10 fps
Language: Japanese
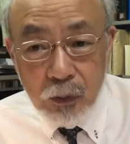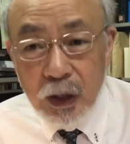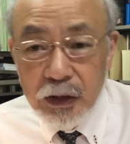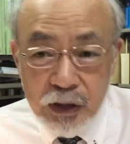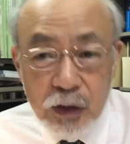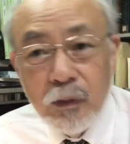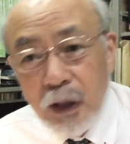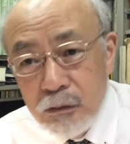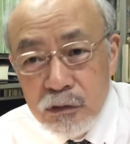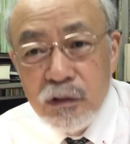か「い」と
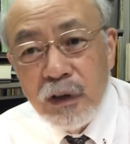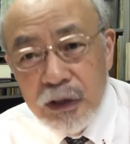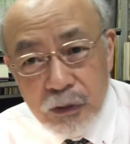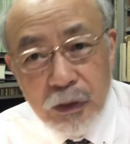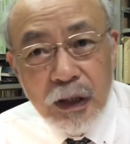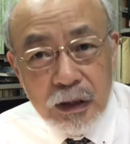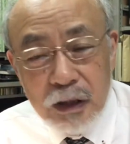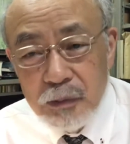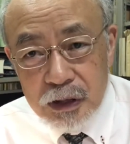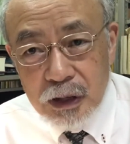か「う」とかいろいろやって
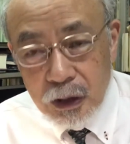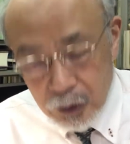きました